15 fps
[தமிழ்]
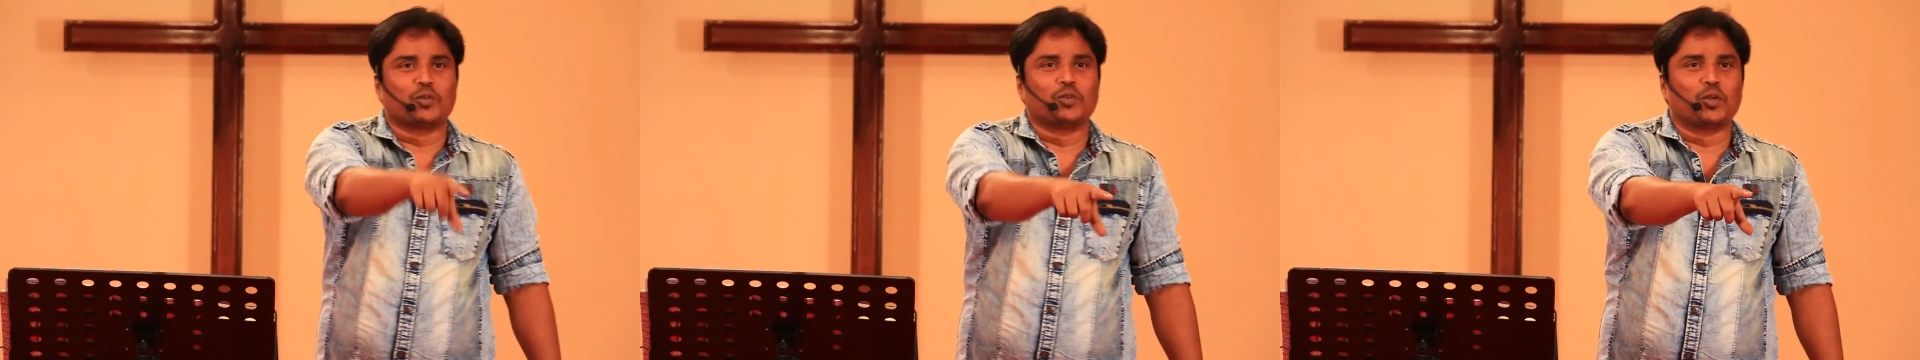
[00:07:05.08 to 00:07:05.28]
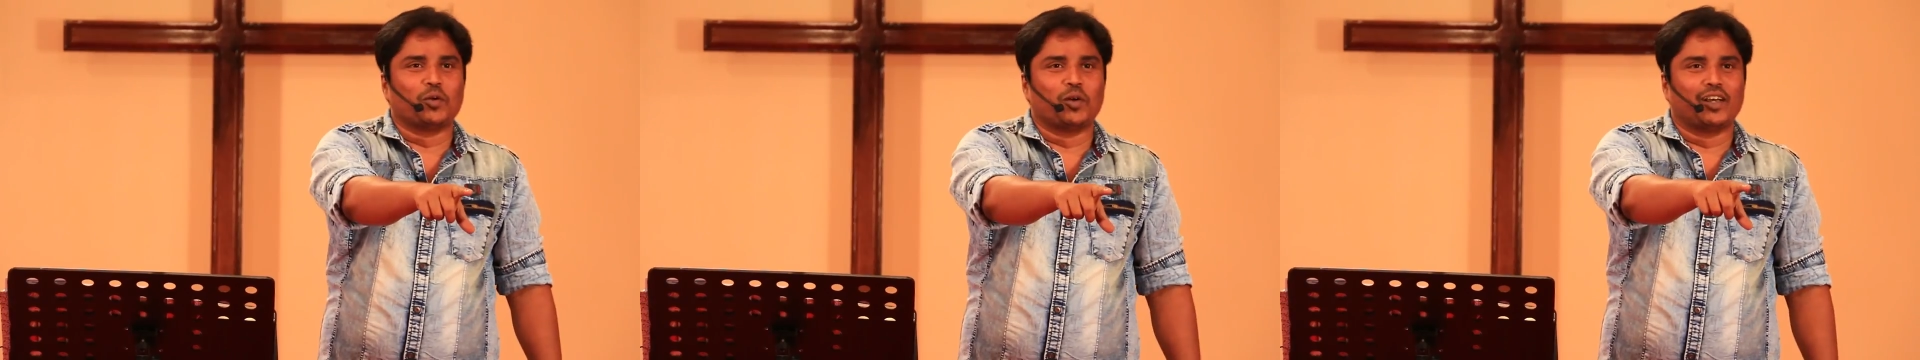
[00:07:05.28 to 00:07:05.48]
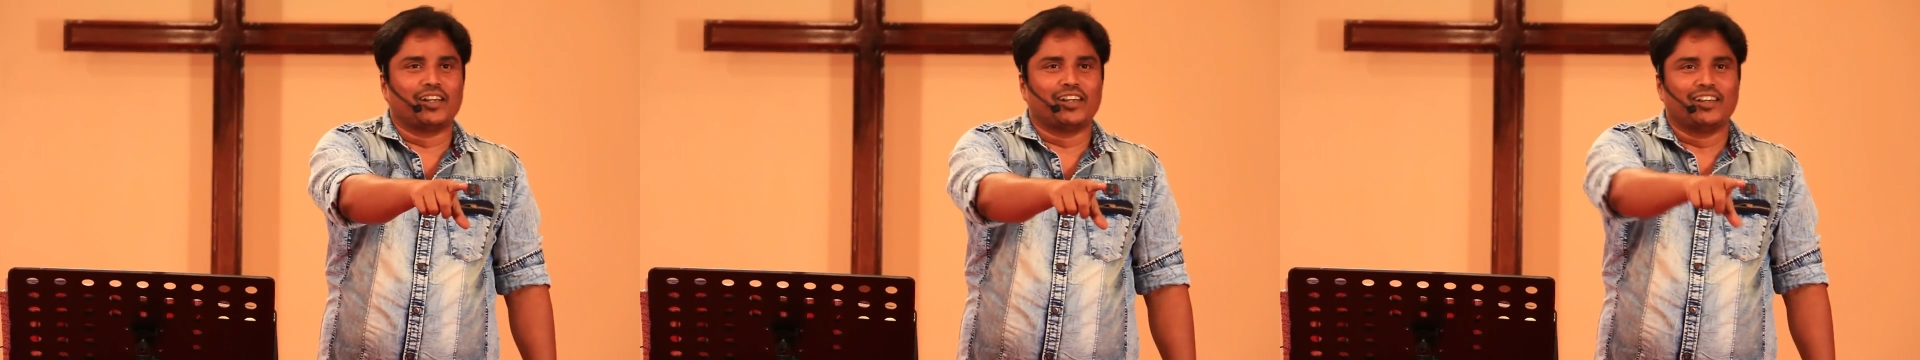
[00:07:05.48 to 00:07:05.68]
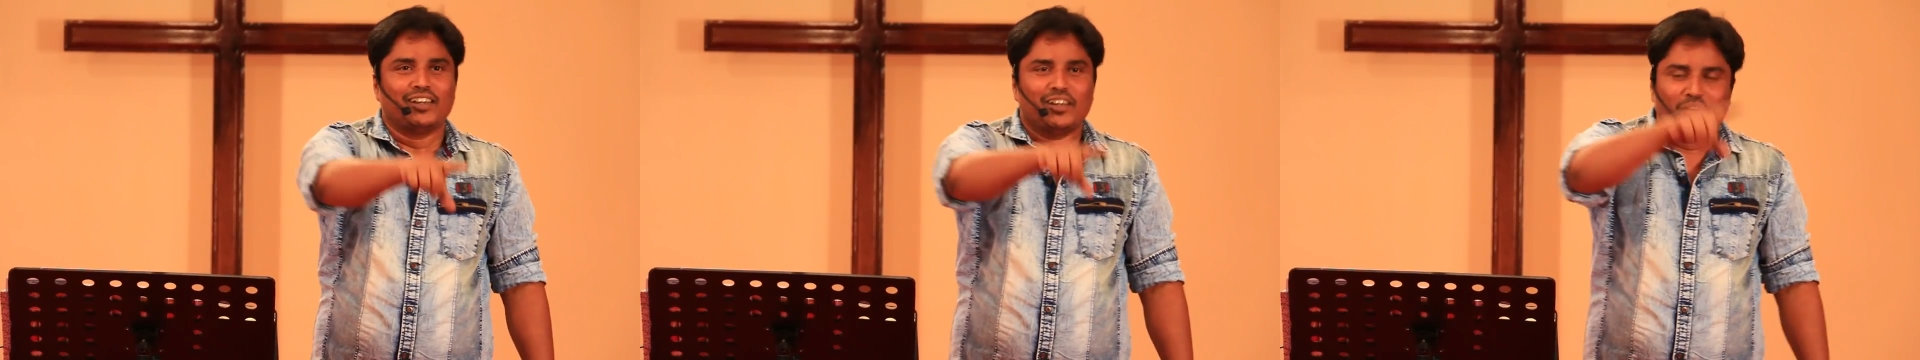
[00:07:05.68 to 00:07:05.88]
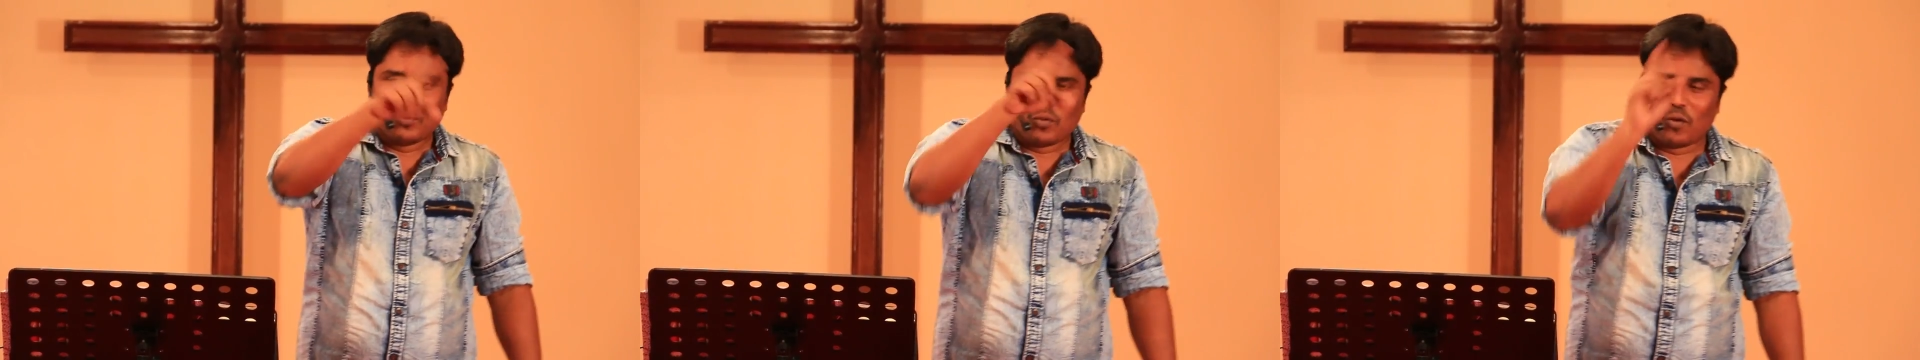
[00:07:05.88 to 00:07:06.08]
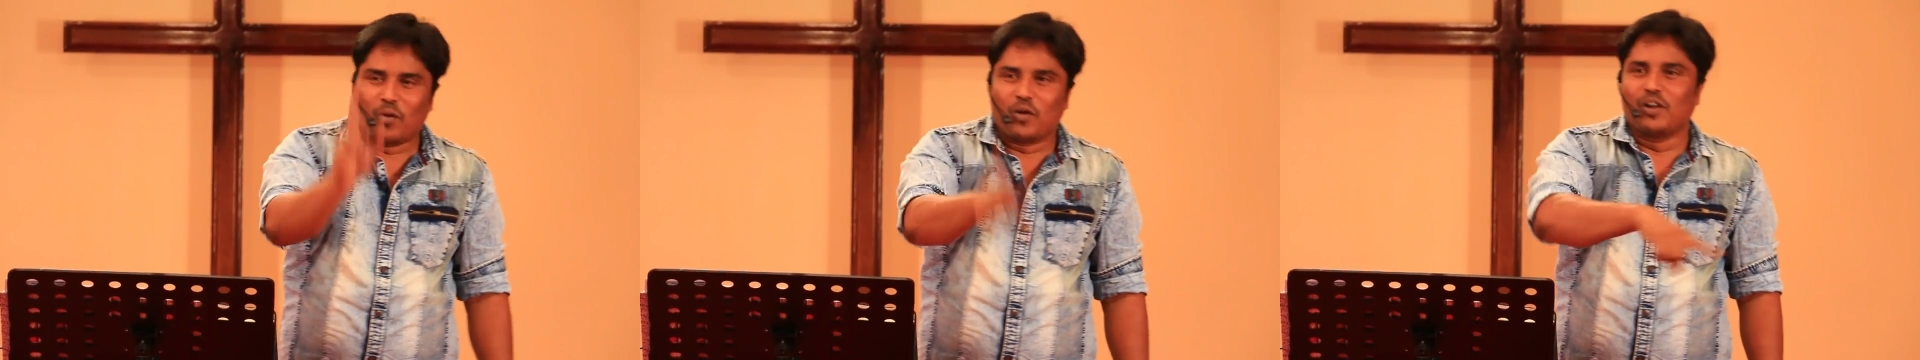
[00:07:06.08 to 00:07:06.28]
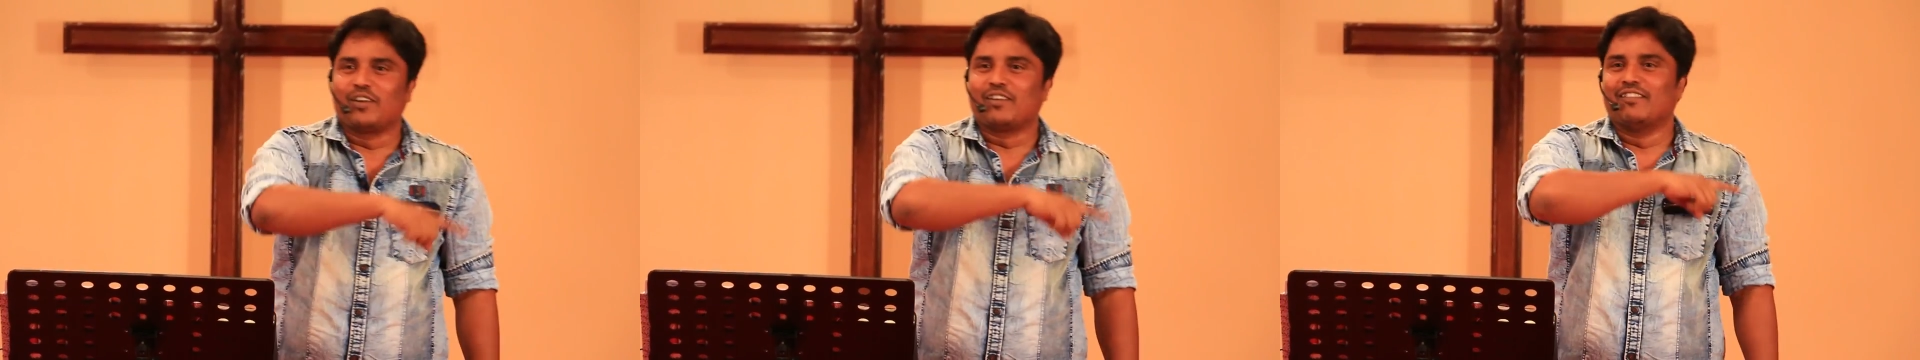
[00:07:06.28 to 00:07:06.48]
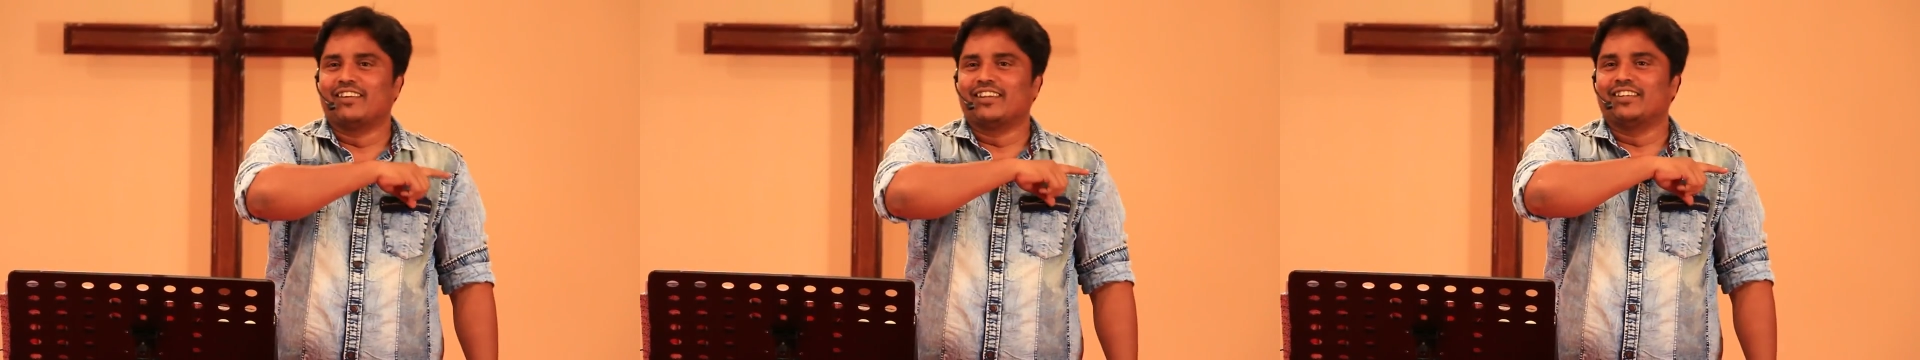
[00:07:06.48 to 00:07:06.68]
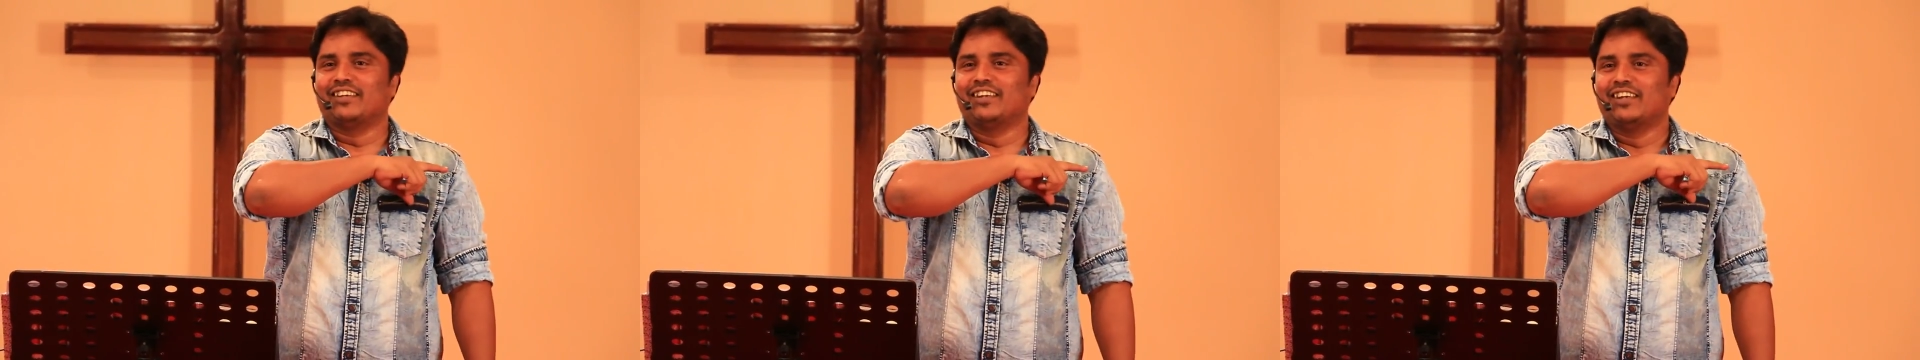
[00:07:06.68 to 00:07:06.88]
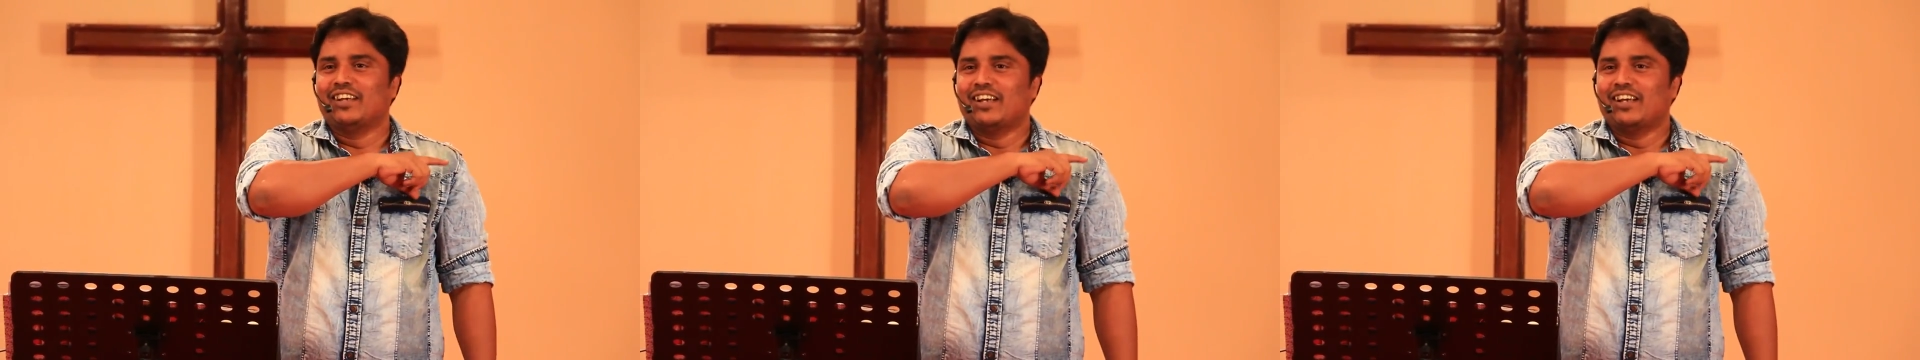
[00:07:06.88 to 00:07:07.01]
சோர்ந்துருவார் உங்களுக்கும் வந்து